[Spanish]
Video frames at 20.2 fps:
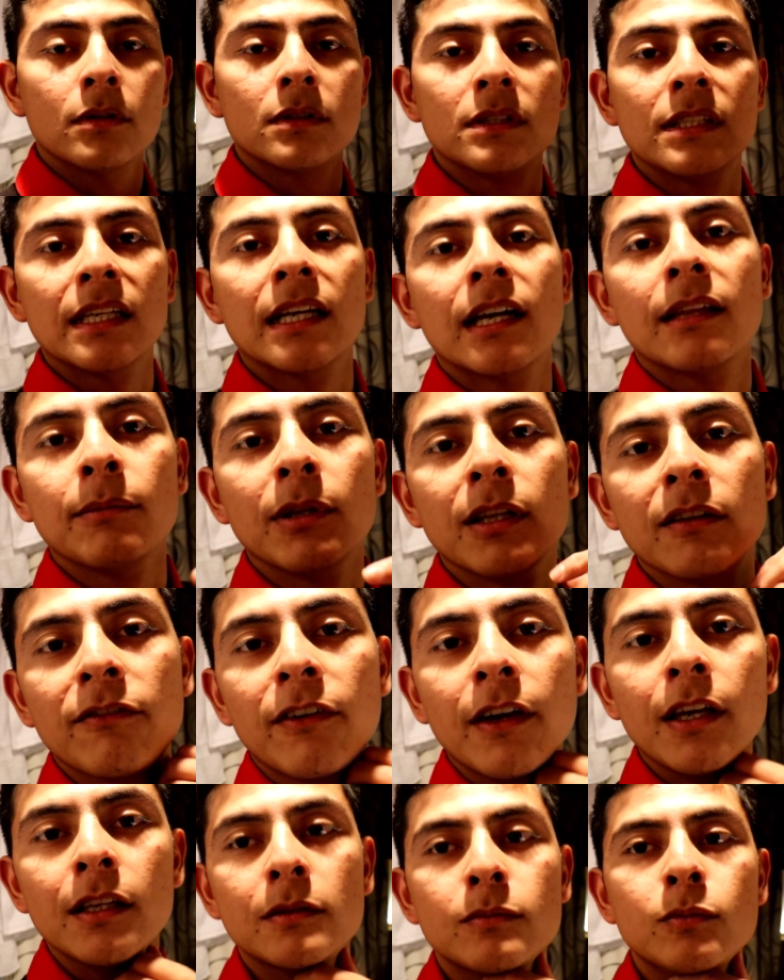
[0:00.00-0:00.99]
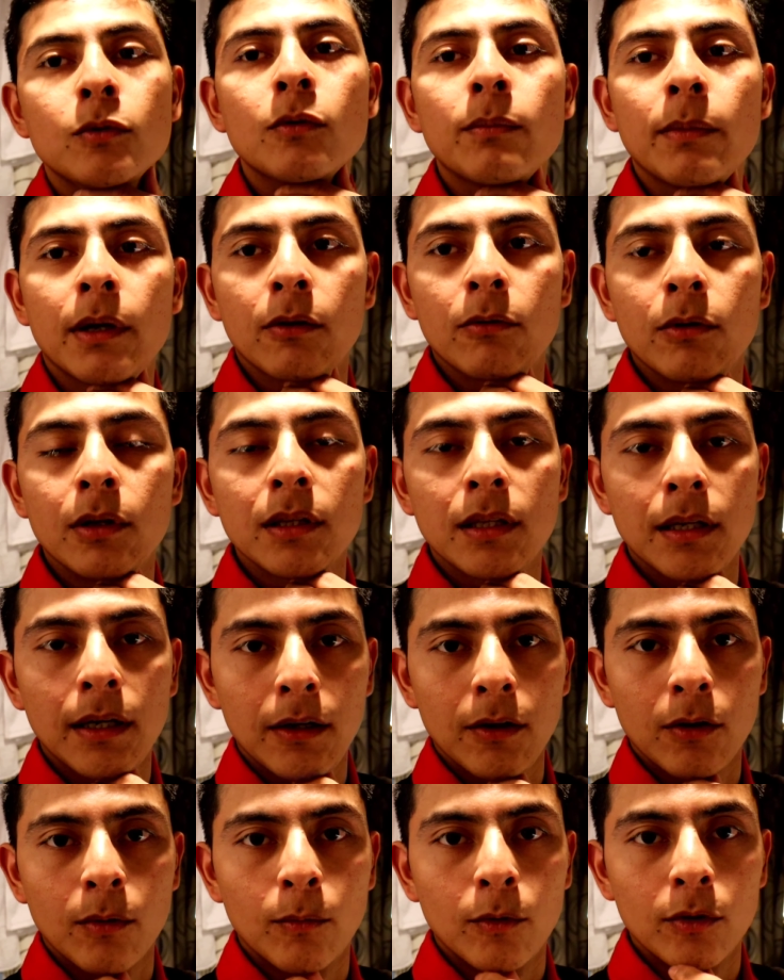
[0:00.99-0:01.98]
síganme en Facebook, me
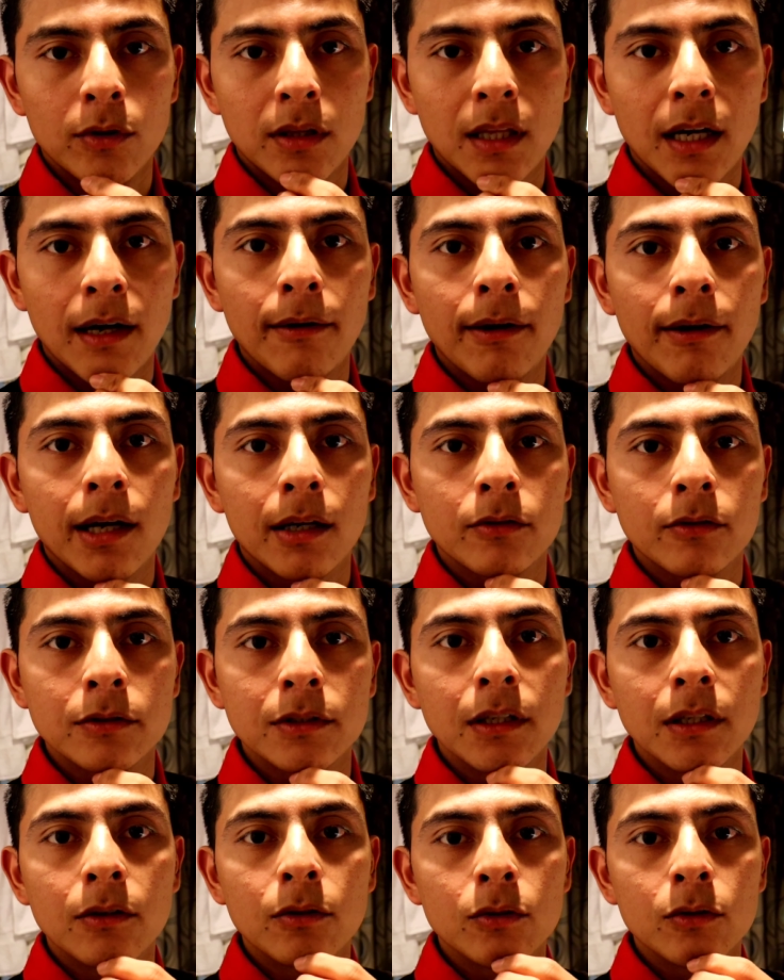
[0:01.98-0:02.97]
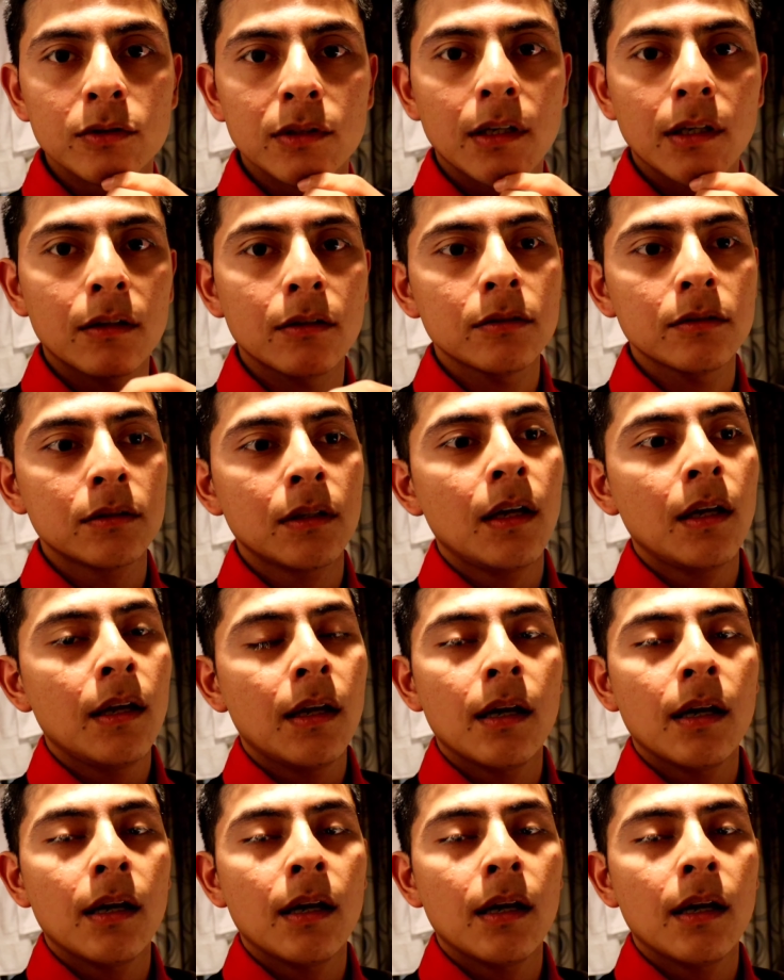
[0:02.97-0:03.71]
encuentran como Trabajos en Cruceros.